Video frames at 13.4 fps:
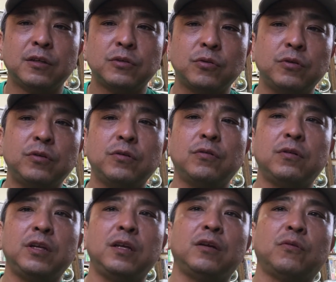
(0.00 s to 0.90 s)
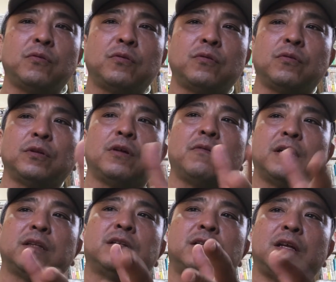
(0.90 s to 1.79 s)
そういうのにこだ
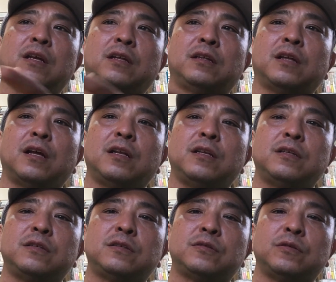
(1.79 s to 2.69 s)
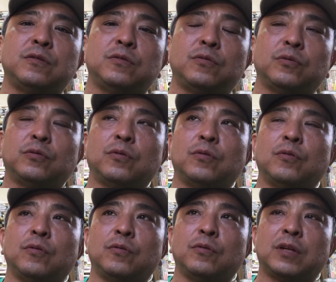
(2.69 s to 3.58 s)
わっていったりするこ
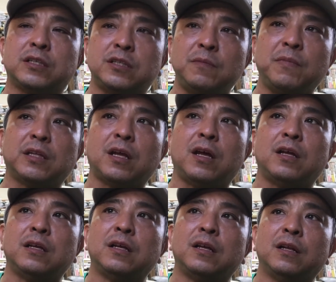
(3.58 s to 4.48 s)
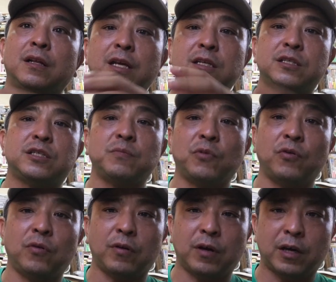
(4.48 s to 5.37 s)
とだしまた歴史
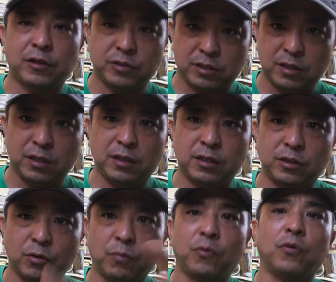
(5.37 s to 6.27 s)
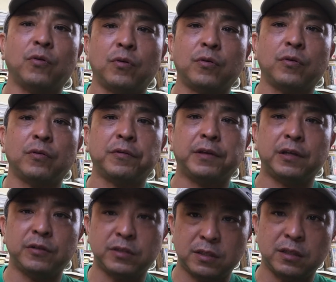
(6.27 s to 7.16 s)
もあるし人もい
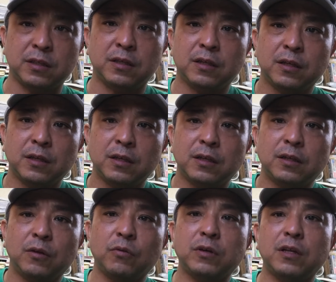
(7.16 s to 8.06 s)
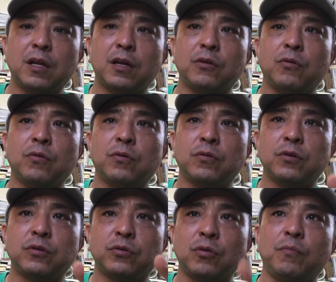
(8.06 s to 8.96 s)
るし沖縄の
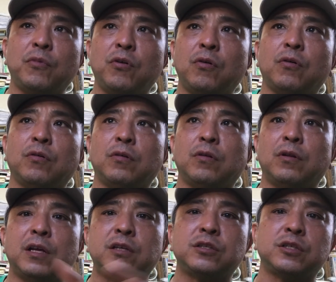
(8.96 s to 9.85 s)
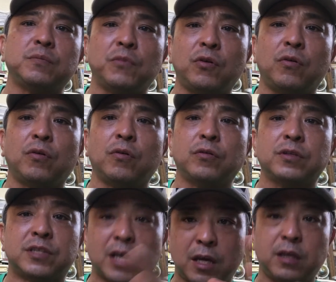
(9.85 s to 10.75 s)
人も歴史も
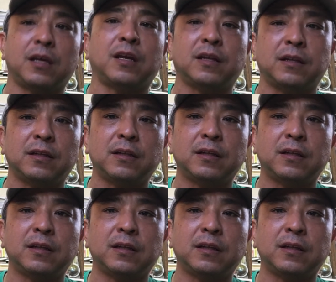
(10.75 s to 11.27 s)
財源